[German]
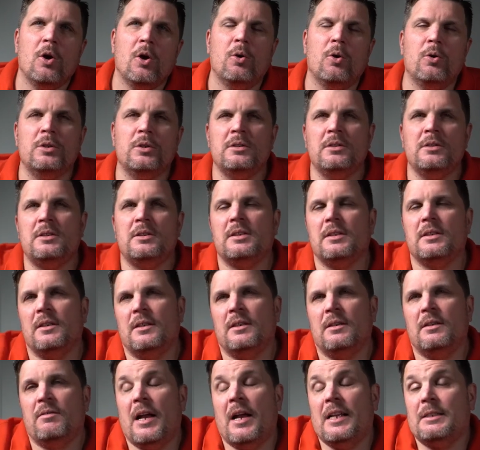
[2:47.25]
Und
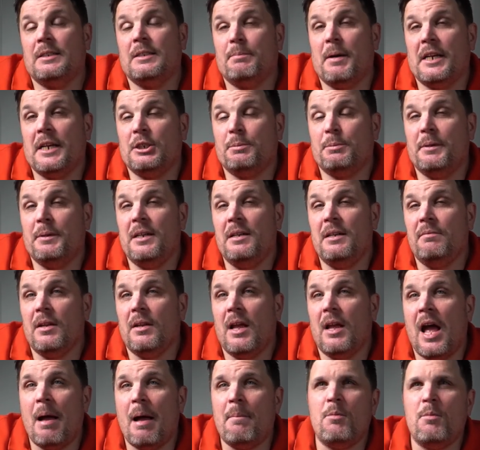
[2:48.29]
äh, als Beispiel
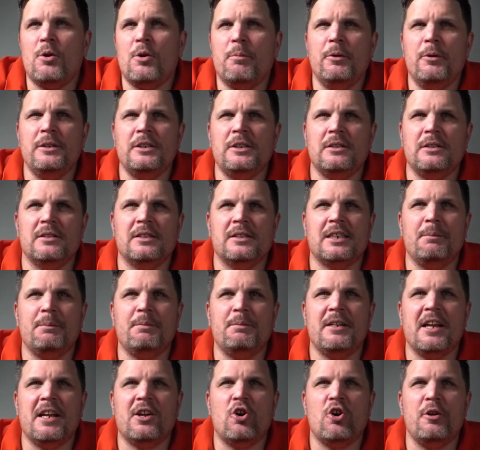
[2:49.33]
Hamburg-München. Es
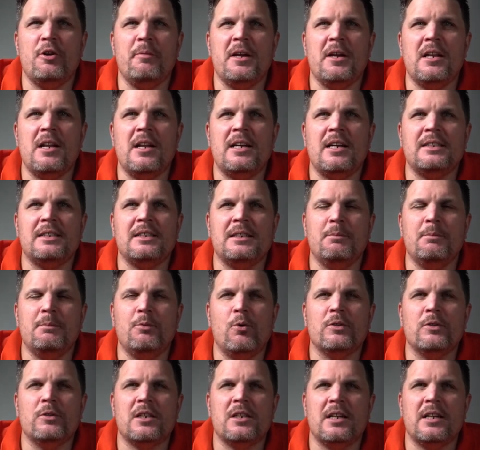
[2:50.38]
gibt in Economy Class die
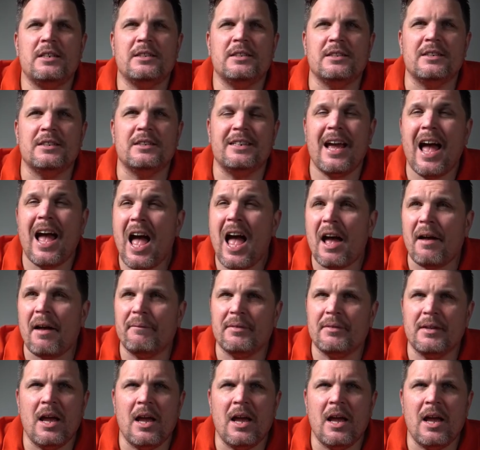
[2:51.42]
Buchungsklasse K.